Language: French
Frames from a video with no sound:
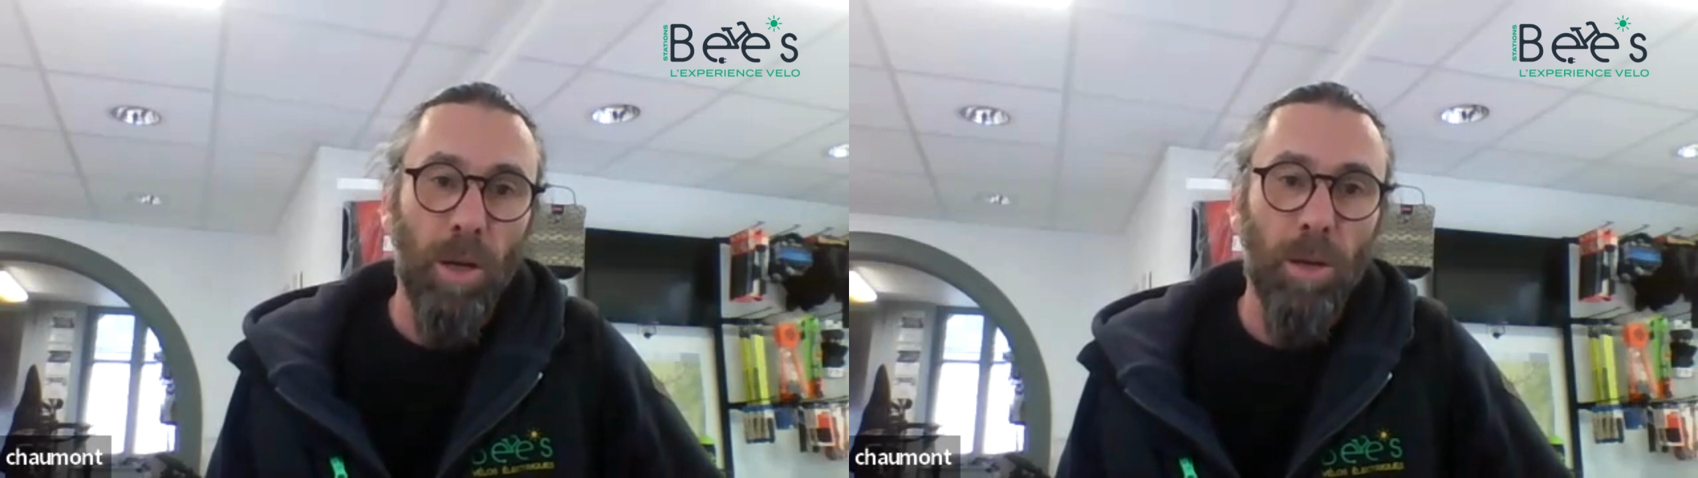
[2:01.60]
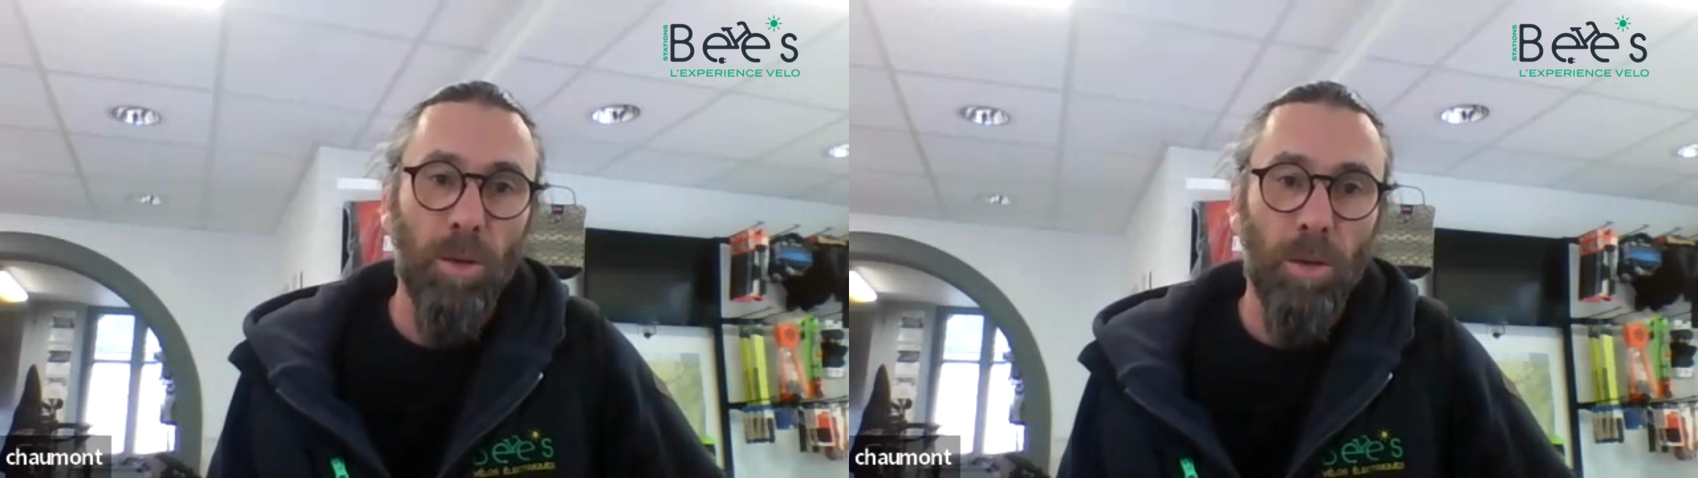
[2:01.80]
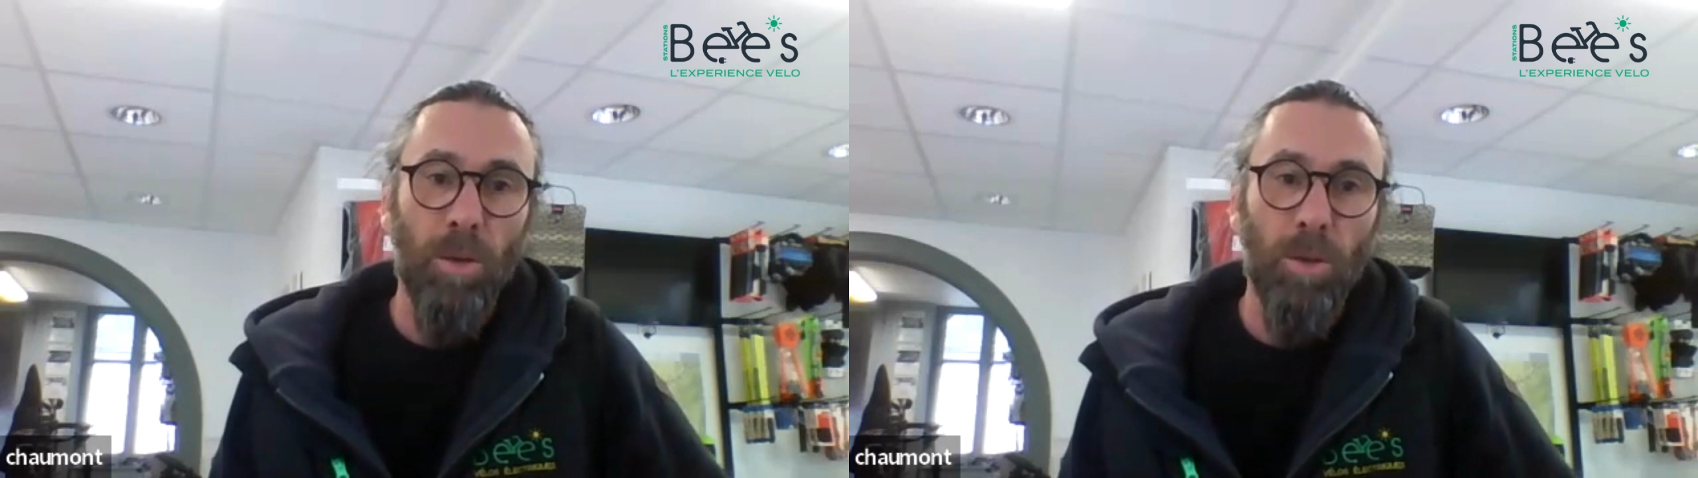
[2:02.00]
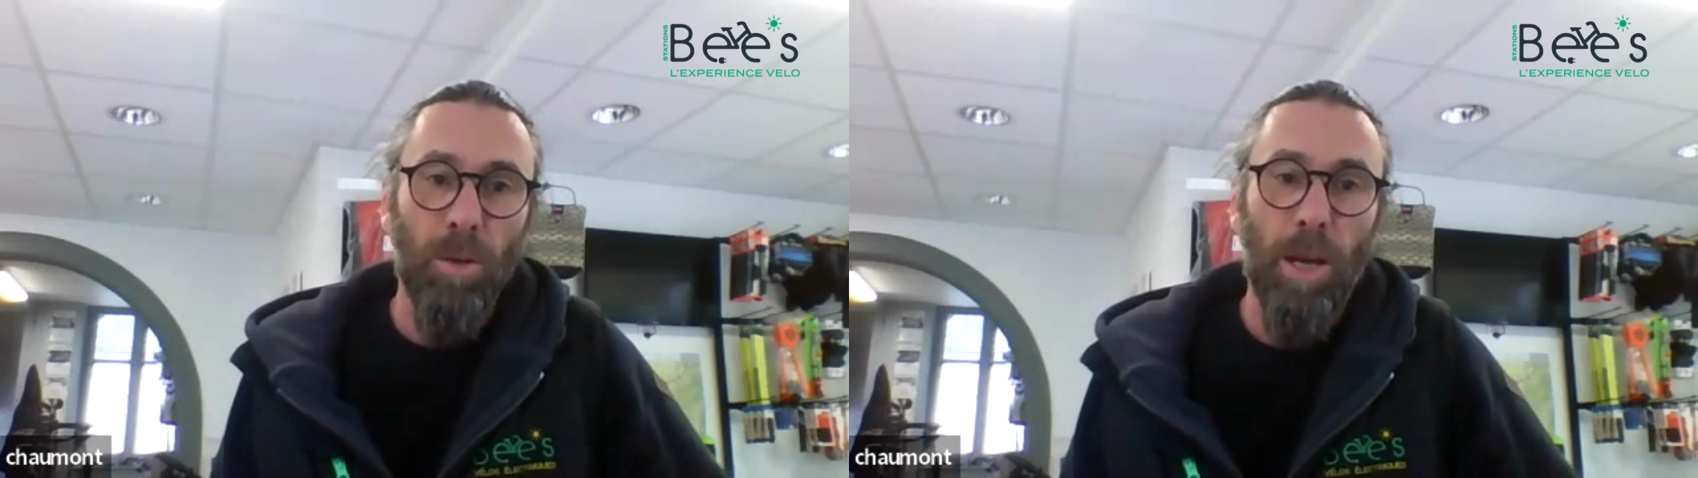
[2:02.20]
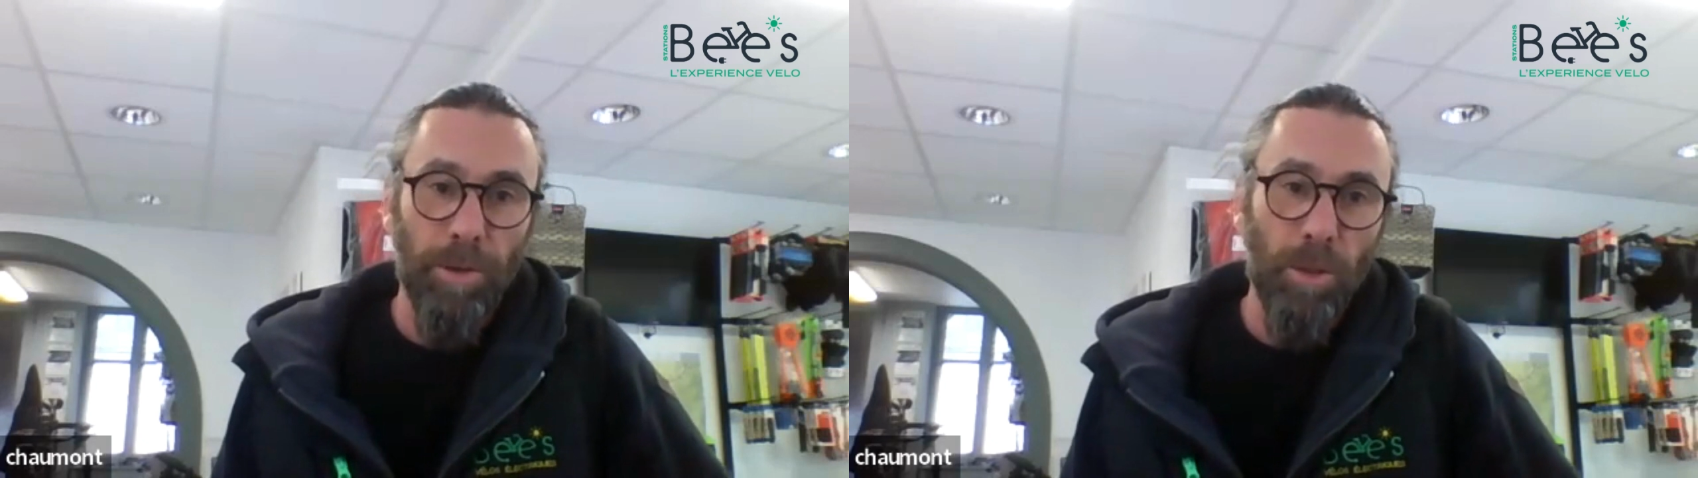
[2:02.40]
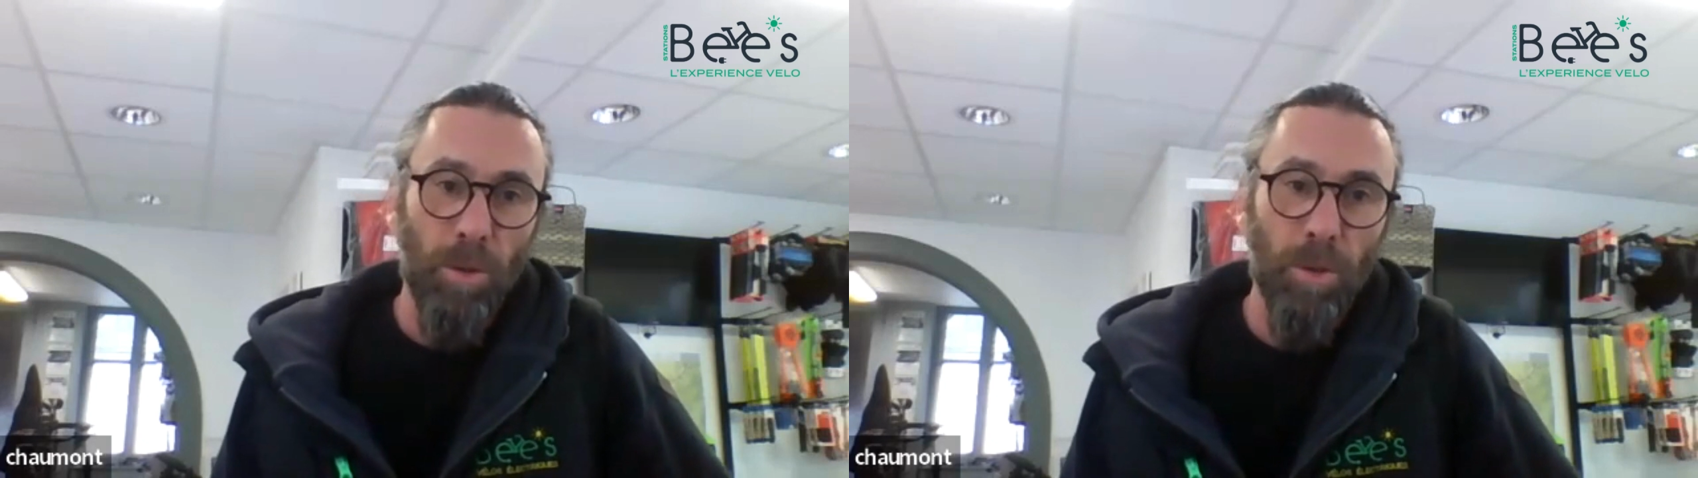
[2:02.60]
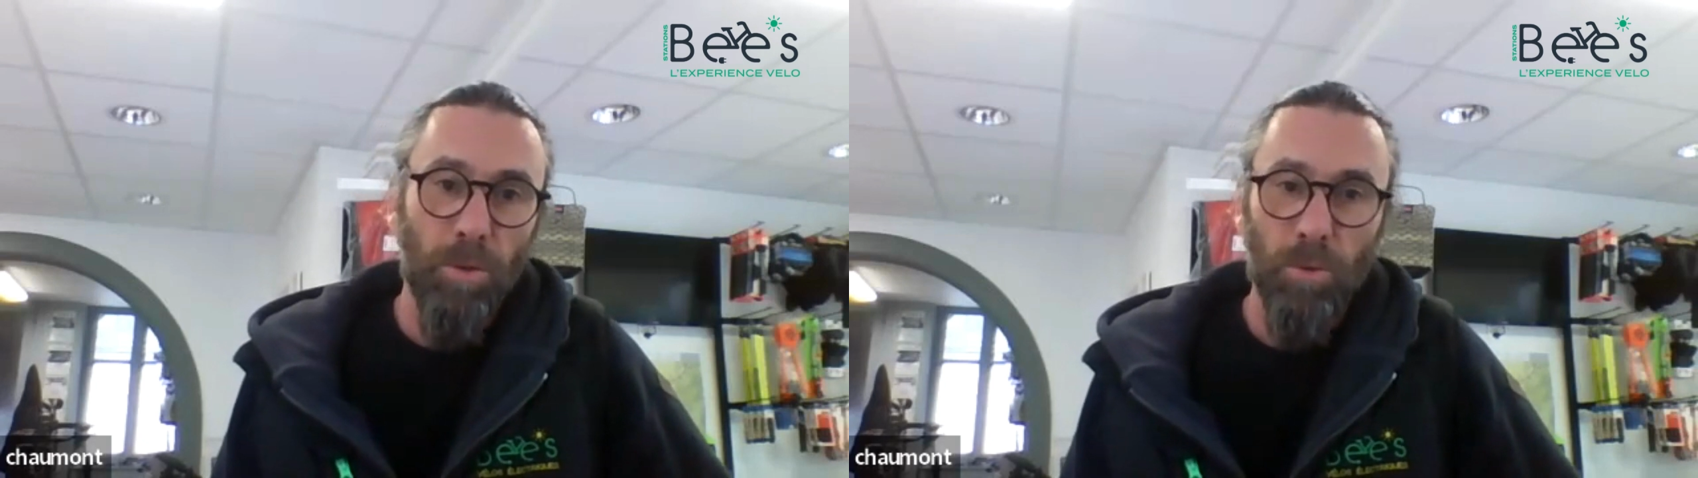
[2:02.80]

hein, euh, à vélo,